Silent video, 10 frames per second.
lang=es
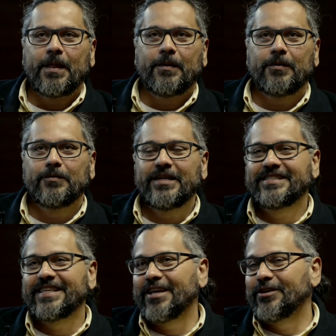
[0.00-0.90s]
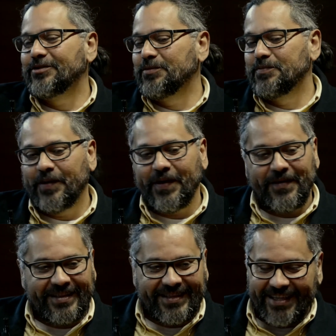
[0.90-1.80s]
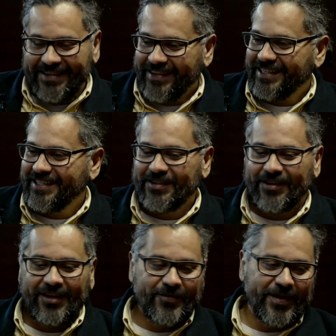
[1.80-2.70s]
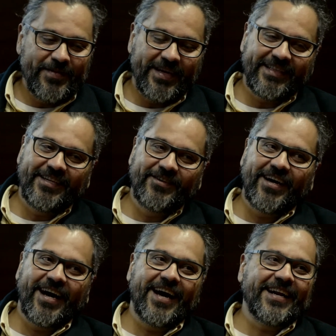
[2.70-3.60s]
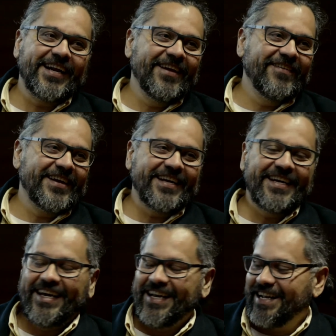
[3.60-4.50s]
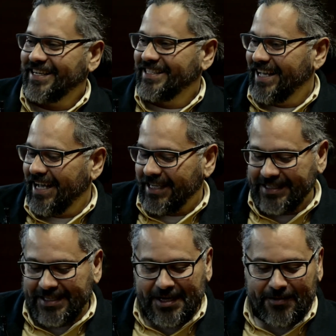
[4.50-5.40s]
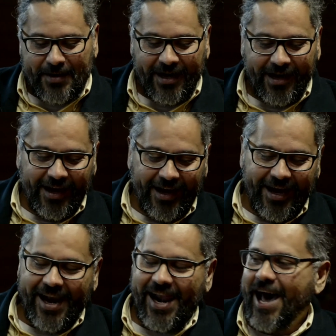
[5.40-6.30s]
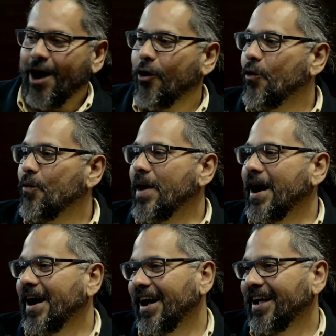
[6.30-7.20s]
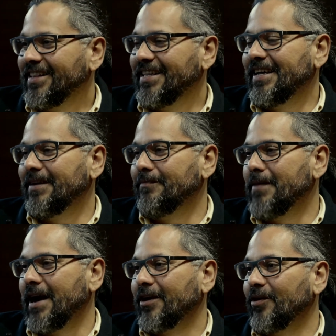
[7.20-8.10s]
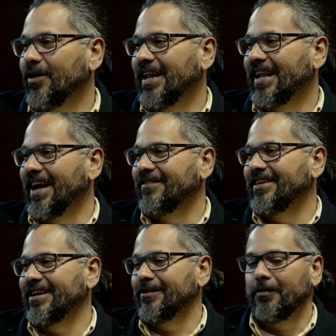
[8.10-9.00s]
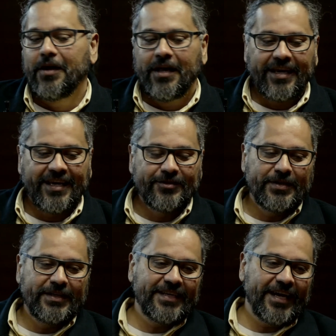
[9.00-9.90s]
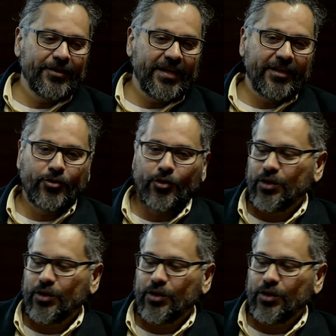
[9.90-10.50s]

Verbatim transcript: un ensayo supremamente divertido del cual me he tenido que agarrar la barriga de la risa, que se llama La Juma de Macrole y Gaviero, que es un ensayo de Antonio